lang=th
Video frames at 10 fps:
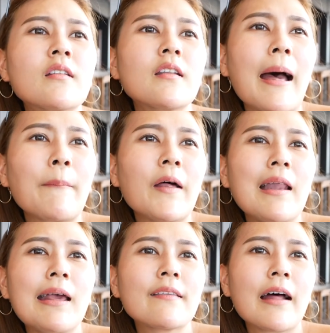น้ำทะ
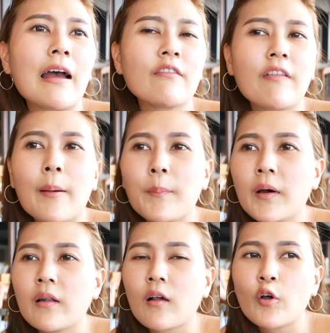เลใสฟ้า
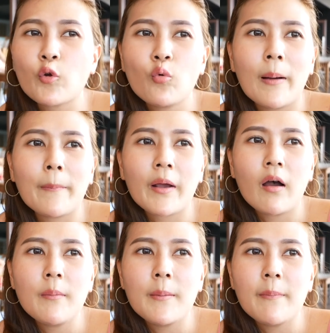เปิดแล้วก็ดูแบบไม่ค่
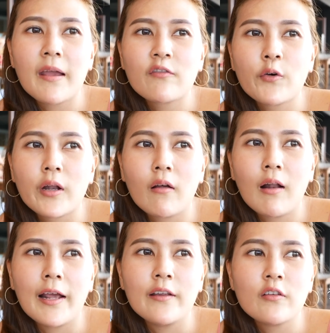อยมีเมฆฝนอะ
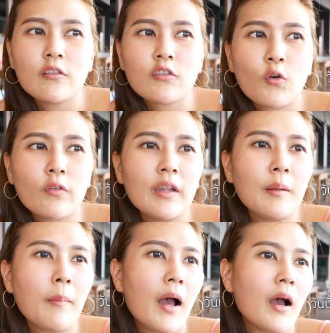ไรโชคดี
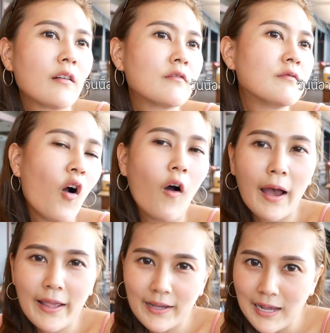มากขอ
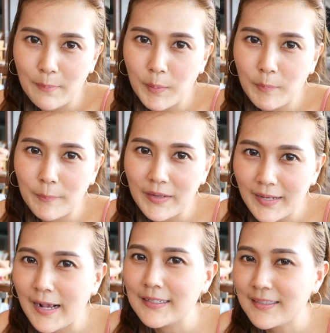ให้อากาศเป็นแบบนี้
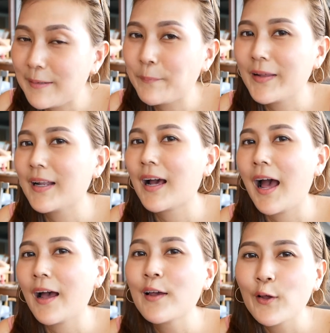ทั้งทริปเลยนะ
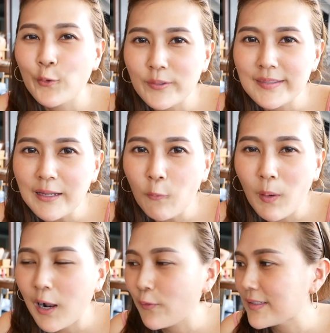คะดูซิ
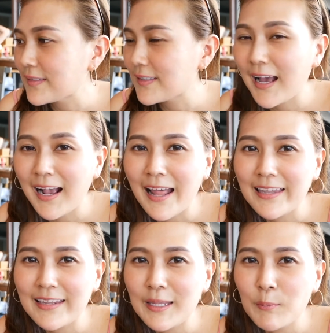ว่าเราจะเจออากาศ
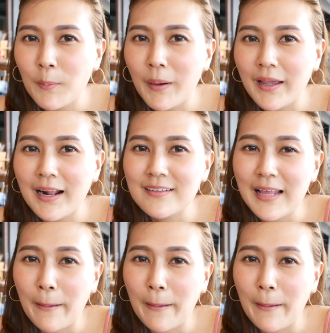ดีๆบ้างไหมหลังจา